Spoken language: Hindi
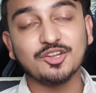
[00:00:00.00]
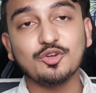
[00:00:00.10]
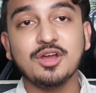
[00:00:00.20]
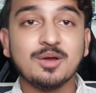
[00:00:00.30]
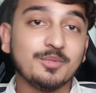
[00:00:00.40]
नहीं
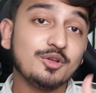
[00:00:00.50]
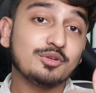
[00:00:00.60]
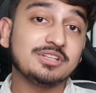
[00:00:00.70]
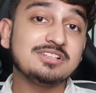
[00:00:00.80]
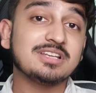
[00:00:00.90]
करो वीडियो
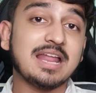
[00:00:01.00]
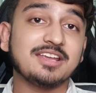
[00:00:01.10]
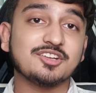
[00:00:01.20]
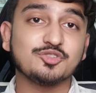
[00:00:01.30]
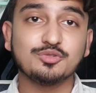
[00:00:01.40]
को दिल से
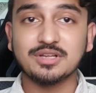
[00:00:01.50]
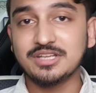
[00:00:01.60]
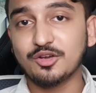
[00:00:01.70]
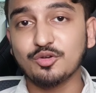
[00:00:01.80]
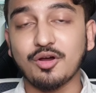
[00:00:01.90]
लाइक जरूर कर
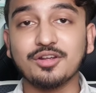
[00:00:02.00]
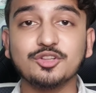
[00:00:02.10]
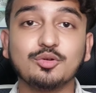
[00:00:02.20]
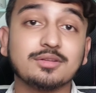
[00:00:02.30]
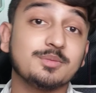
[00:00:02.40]
दिया करो और जब
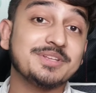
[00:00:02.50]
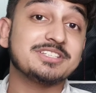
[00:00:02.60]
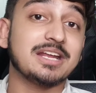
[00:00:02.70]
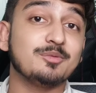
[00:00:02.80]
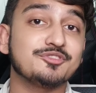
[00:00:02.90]
तक
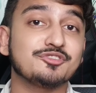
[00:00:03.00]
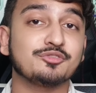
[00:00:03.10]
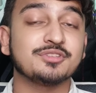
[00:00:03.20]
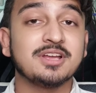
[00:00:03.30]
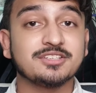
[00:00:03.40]
चैनल
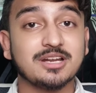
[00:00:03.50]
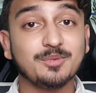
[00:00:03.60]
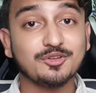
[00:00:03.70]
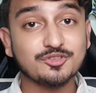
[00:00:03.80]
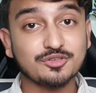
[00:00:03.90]
पर चैनल
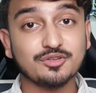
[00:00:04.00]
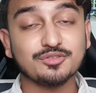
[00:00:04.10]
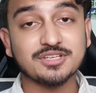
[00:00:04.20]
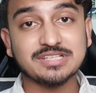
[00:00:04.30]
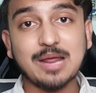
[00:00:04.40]
पर न चैनल
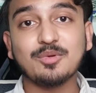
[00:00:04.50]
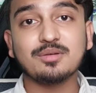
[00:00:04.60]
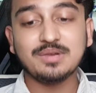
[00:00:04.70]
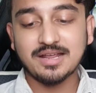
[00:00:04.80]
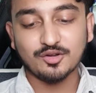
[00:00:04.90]
सब्सक्राइब
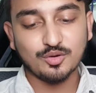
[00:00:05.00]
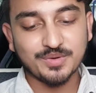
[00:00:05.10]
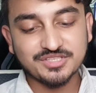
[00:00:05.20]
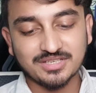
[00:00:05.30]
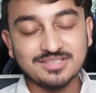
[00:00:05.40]
करके बेलाइकन को
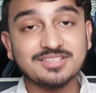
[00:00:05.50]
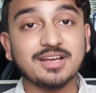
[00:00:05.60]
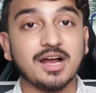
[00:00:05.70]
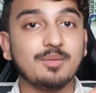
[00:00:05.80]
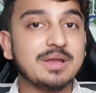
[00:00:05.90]
प्रेस कर
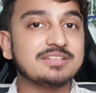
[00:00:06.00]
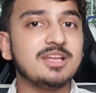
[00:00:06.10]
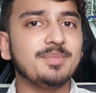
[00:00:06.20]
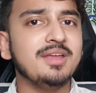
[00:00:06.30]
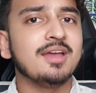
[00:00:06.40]
दीजिएगा हम ऐसे
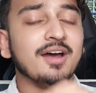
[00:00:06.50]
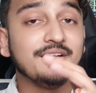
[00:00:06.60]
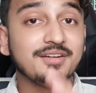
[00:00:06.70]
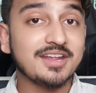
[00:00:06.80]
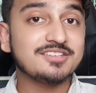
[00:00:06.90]
यहाँ पे
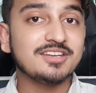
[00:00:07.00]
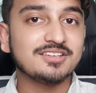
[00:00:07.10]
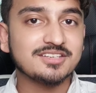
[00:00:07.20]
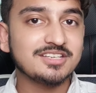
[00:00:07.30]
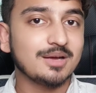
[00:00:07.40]
इंटरेस्टिंग
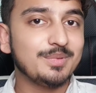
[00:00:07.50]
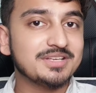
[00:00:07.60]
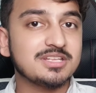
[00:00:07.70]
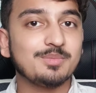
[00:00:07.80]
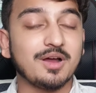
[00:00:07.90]
इंटरेस्टिंग
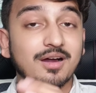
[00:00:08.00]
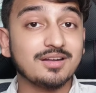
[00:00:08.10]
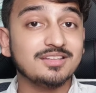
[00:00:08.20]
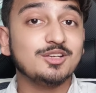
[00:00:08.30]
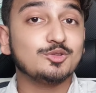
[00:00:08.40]
अपलीकेशन पे
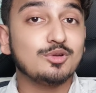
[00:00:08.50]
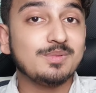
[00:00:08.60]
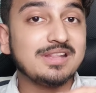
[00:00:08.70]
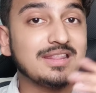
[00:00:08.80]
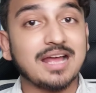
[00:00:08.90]
आर्निंग के थ्रू
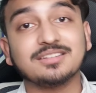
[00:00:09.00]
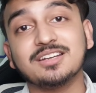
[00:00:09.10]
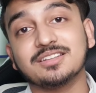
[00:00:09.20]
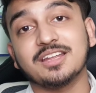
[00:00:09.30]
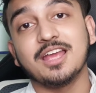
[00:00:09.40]
पे लात
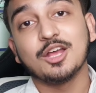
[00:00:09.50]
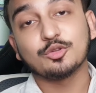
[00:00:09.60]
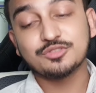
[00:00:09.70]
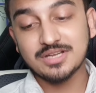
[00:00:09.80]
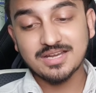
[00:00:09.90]
रहते हैं
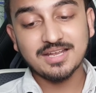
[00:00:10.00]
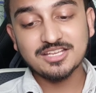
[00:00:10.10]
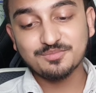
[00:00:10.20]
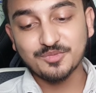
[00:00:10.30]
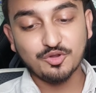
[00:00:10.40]
तो चलिएगा
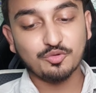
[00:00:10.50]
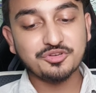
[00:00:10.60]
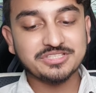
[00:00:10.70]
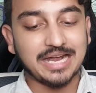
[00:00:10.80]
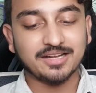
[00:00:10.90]
इस वीडियो को
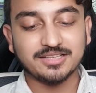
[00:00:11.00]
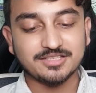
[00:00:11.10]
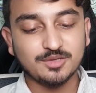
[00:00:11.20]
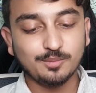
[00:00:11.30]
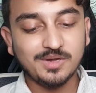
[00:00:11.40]
स्टार्ट करते
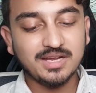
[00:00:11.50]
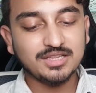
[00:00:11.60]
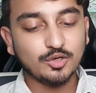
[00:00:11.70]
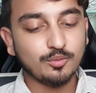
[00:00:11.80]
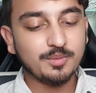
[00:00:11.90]
हैं सिंपली कर
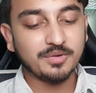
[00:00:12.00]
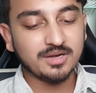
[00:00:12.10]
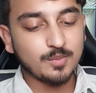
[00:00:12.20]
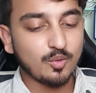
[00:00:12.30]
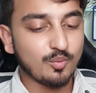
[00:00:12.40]
देखो भाई
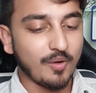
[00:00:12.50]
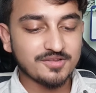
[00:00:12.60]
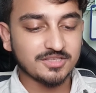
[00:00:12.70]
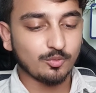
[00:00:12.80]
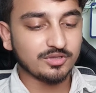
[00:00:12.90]
बगल में आपको
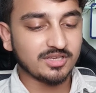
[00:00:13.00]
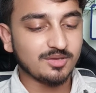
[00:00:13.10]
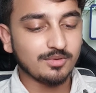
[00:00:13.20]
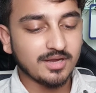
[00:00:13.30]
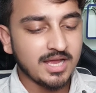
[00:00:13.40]
मॉलिशन आपको
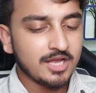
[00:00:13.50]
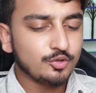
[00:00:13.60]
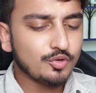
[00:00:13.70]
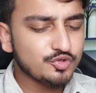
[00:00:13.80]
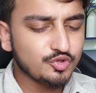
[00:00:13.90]
देखने मिलेगा
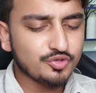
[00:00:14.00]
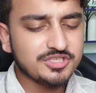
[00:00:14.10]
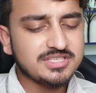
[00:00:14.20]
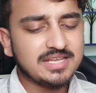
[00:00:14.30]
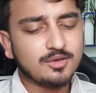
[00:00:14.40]
देखो तो जो
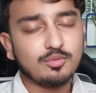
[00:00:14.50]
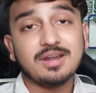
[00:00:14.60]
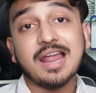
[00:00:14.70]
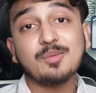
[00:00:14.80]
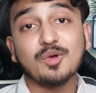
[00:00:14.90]
चीज़ है देखो
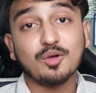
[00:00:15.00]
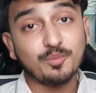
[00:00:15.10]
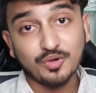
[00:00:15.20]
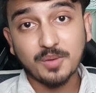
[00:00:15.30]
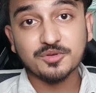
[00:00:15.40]
लाइव मैं आपको
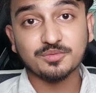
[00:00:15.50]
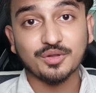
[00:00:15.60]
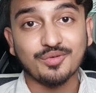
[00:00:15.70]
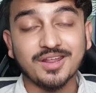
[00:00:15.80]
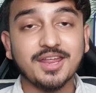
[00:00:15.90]
पूरा कुछ
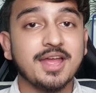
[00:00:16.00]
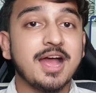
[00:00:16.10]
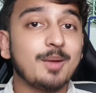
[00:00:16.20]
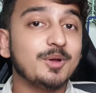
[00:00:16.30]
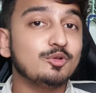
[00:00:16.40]
बताऊँगा ठीक है
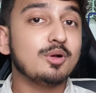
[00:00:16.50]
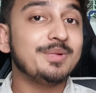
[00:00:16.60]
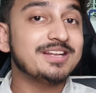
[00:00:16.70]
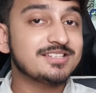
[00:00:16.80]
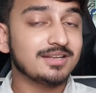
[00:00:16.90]
अब भाई देखो
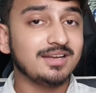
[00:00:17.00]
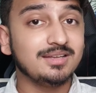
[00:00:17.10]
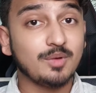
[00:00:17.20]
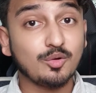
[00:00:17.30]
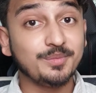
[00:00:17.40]
अपलीकेशन का
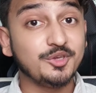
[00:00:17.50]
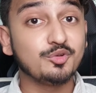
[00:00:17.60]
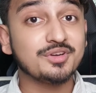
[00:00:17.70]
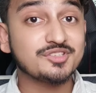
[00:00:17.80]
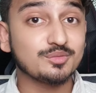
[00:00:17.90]
लिंक आपको
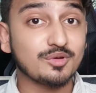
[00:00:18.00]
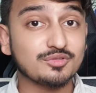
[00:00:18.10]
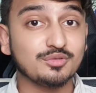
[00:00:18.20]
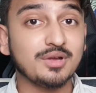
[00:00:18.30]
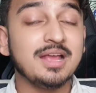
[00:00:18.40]
वीडियो क्रिस्टन
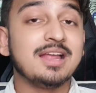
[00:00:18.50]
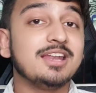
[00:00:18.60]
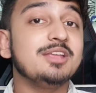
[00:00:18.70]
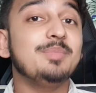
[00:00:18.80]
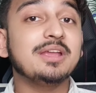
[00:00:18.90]
बॉक्स में दूंगा
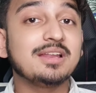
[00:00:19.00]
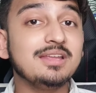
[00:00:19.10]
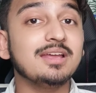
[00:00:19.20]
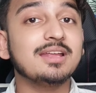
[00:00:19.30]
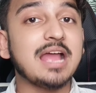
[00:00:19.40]
लिंक पे
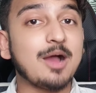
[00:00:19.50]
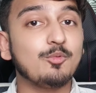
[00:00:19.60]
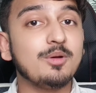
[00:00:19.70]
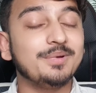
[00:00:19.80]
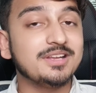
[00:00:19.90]
क्लिक करके
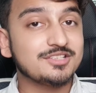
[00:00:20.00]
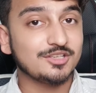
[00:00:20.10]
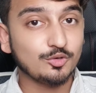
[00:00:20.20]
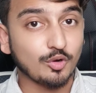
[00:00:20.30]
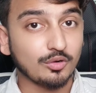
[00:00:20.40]
आपको
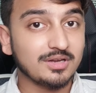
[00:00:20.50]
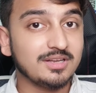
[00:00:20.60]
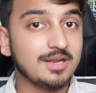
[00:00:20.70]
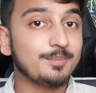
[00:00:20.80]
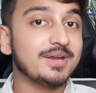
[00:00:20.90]
अपलीकेशन को डाउन कर
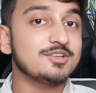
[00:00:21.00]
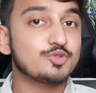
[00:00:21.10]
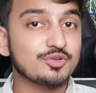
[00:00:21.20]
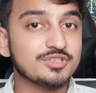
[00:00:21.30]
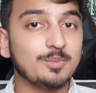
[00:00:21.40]
लेना प्ले
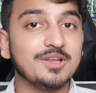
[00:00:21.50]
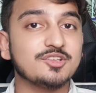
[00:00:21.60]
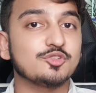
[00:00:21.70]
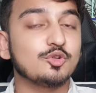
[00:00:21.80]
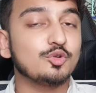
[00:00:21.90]
स्टोर से
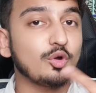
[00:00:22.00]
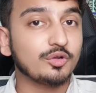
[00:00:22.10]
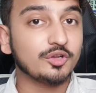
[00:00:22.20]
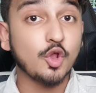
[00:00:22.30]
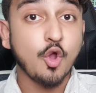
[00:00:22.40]
अपलीकेशन को डाउन
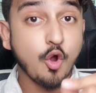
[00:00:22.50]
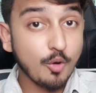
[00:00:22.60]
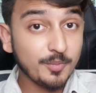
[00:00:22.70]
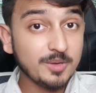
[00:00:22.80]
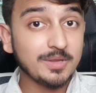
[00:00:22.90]
करके
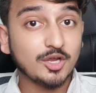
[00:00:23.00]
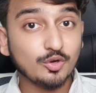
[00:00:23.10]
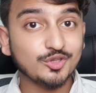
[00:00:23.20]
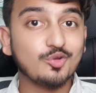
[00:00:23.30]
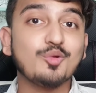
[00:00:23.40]
ओपन पे
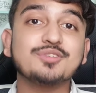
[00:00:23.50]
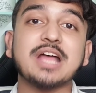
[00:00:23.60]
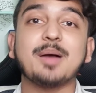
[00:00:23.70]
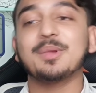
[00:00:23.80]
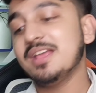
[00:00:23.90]
करोगे देखो
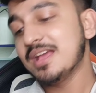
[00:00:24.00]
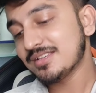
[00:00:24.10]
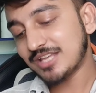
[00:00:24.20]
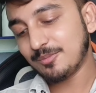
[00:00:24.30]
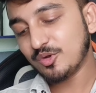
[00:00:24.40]
आपके
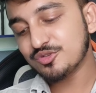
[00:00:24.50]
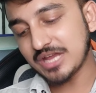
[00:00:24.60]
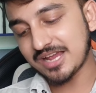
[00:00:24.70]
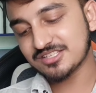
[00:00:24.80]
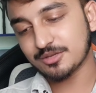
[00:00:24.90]
सामने कुछ
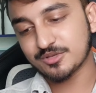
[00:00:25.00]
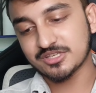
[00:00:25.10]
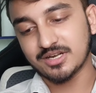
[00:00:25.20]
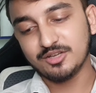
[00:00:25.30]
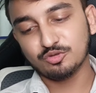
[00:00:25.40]
ऐसा
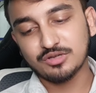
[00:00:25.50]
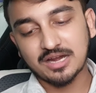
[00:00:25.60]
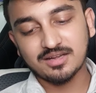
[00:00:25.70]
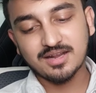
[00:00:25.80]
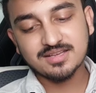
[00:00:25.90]
पेचेगा ठीक है तो
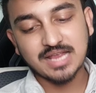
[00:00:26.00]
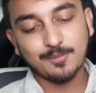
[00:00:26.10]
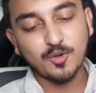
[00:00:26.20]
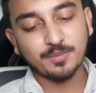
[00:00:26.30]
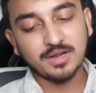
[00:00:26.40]
डायरेक्टली
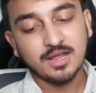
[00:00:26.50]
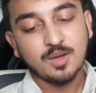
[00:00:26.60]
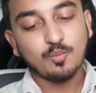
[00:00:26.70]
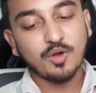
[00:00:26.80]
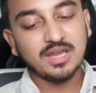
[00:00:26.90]
आपको अपना
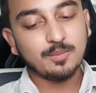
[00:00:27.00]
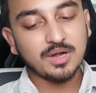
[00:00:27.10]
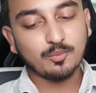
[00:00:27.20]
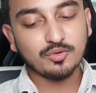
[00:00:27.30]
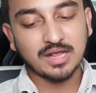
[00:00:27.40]
मोबाइल
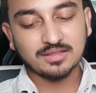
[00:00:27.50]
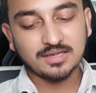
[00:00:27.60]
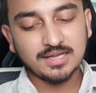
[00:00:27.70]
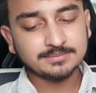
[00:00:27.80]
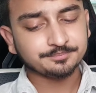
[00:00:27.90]
नंबर आपको डाल
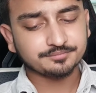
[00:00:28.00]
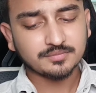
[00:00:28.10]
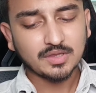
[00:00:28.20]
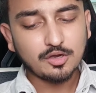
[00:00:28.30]
देना है